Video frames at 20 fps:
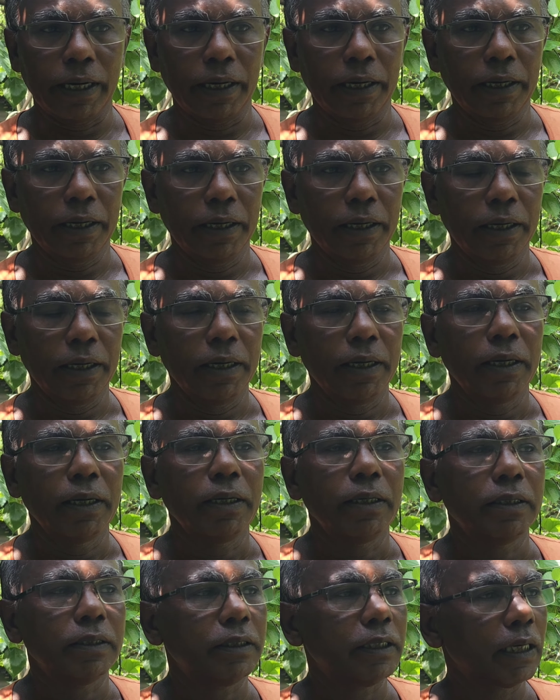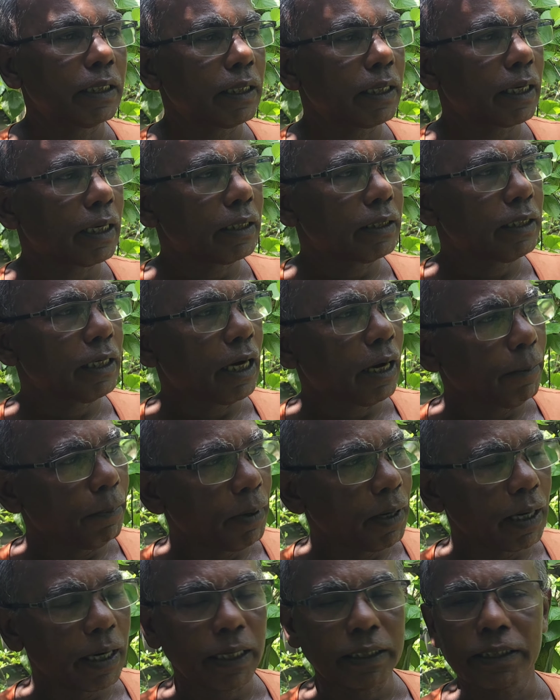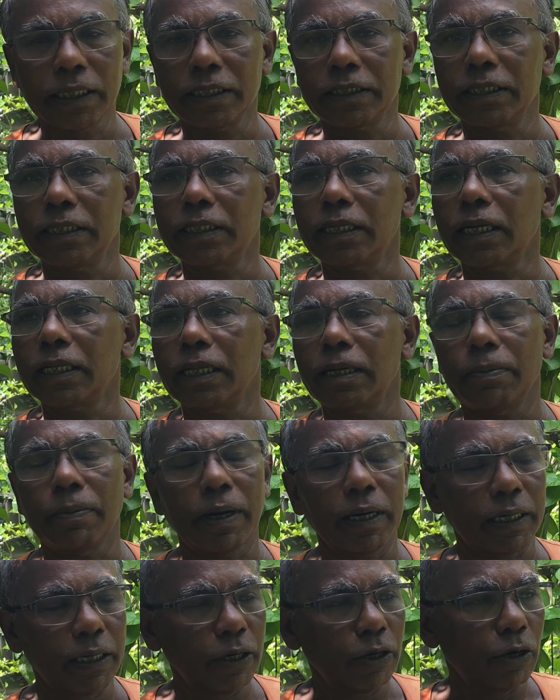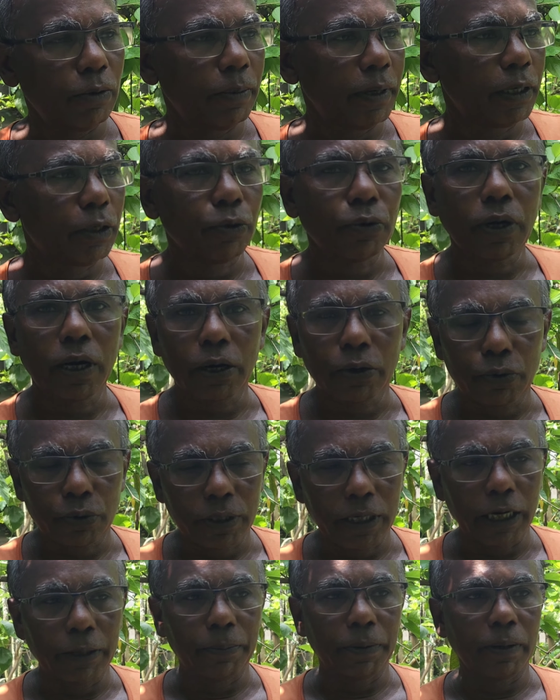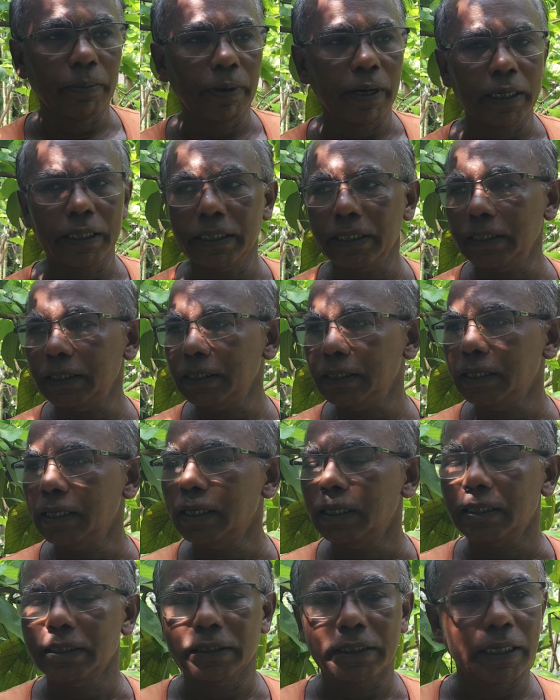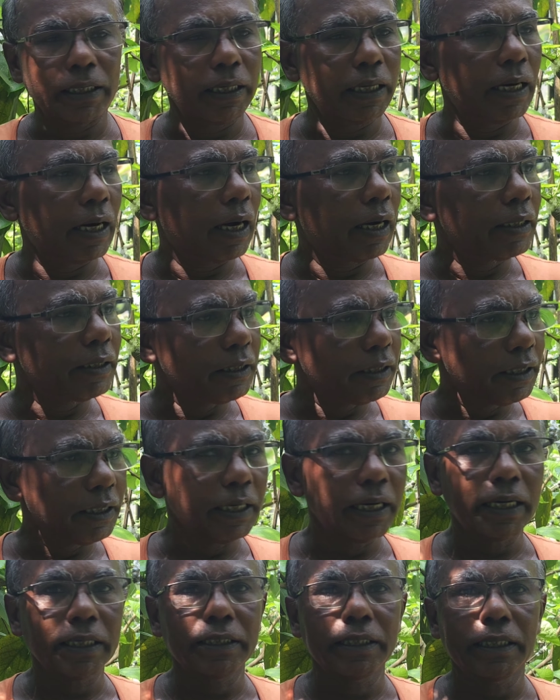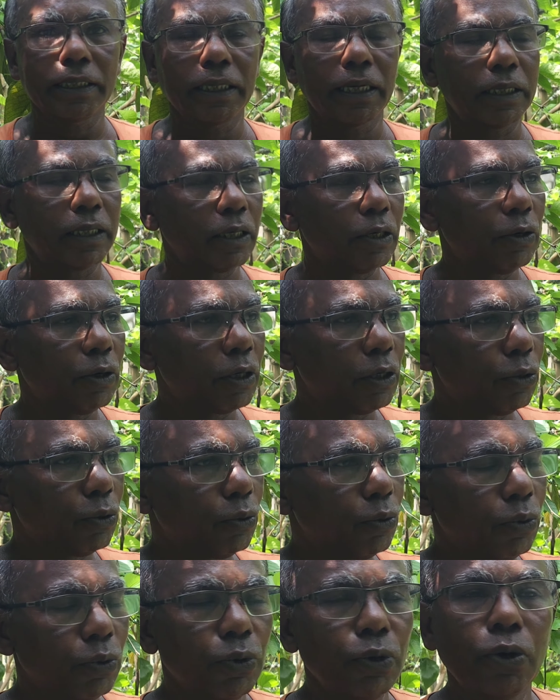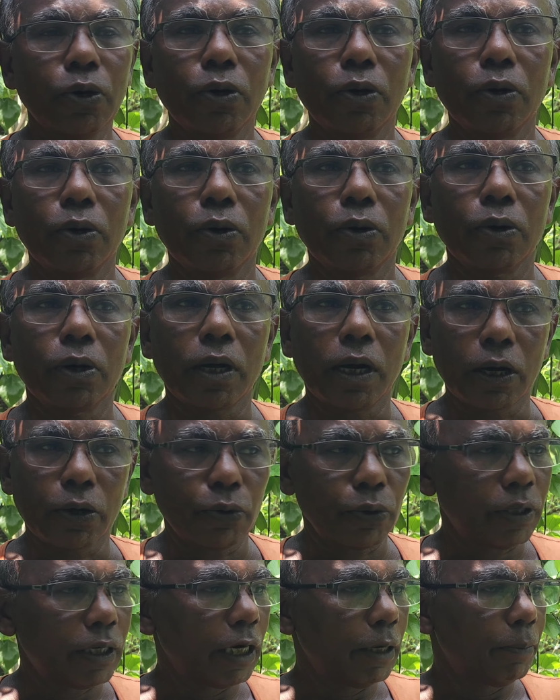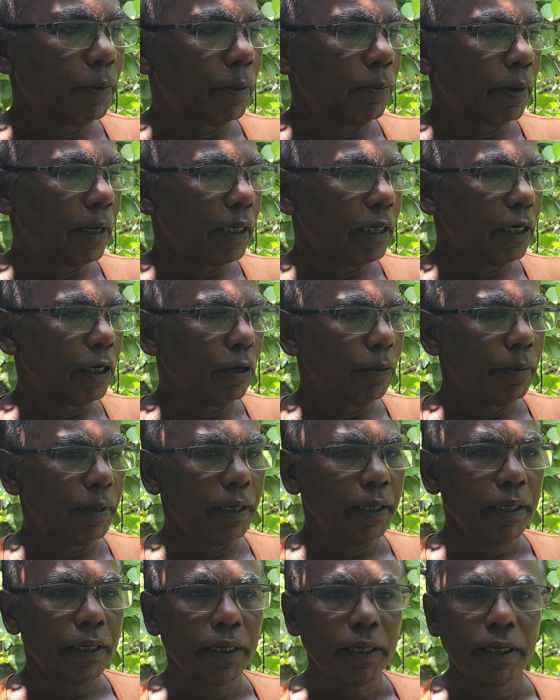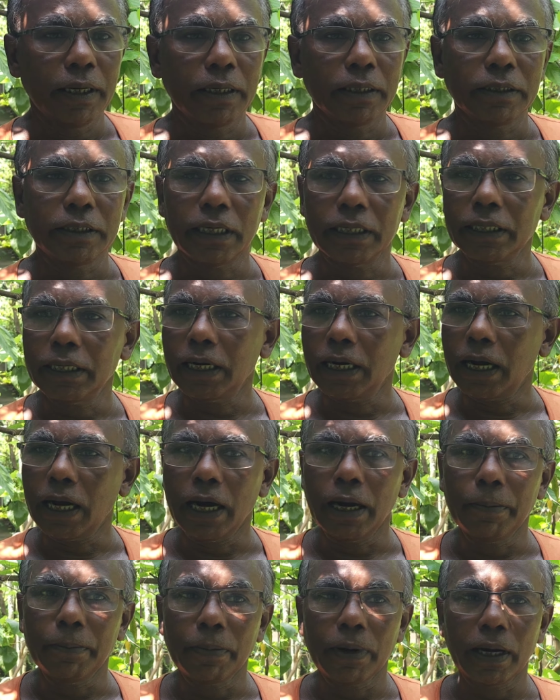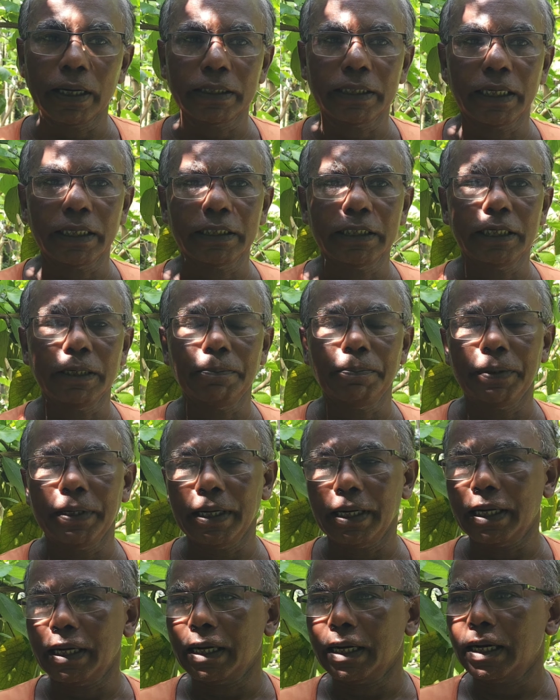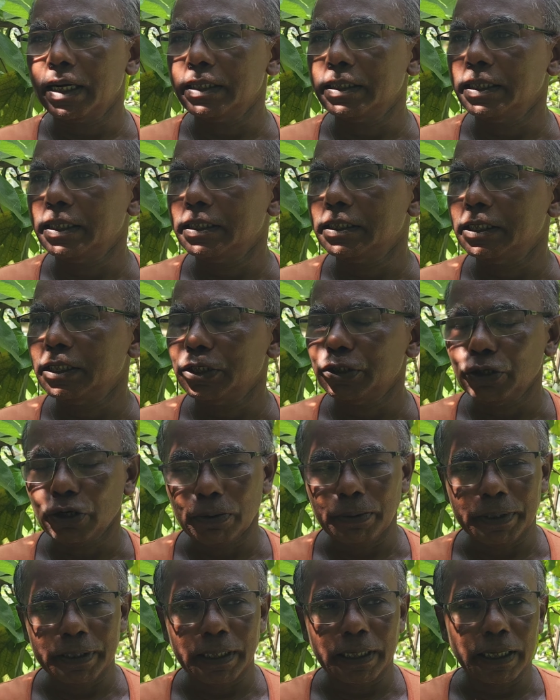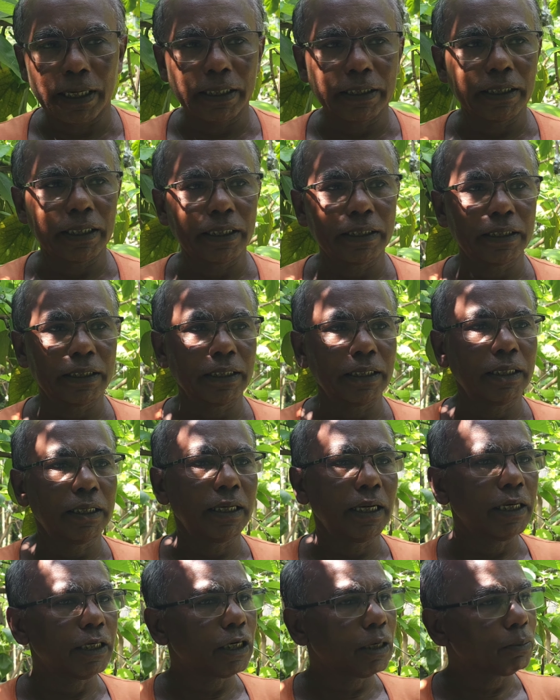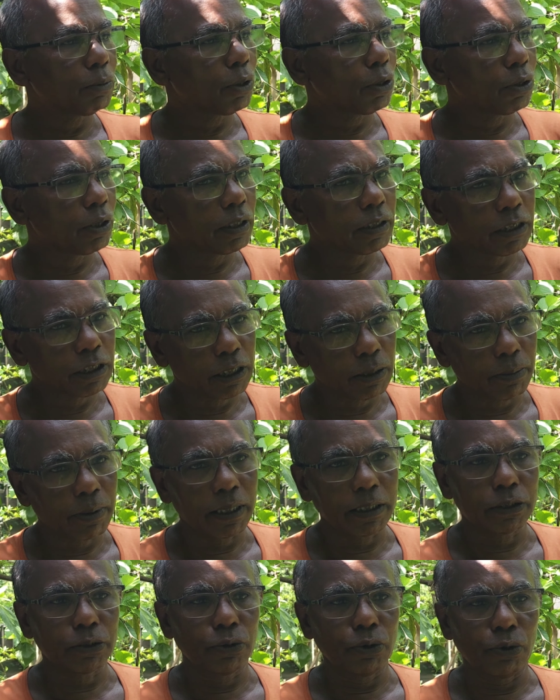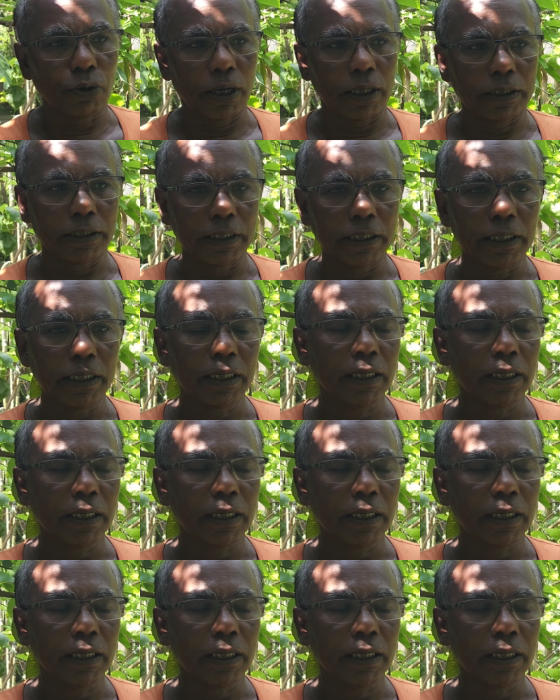না যাদের কাছে আপেল গাছ আছে তাদের মাটি হবে একটু কাঁকড় টাইপের মাটি যাদের আঞ্জির আছে তাদেরও একটু কাঁকড় টাইপের মাটি হবে যাদের আম গাছ আছে পেয়ারা গাছ আছে সবেদা গাছ আছে এই সব ধরনের যেসব গাছগুলো আছে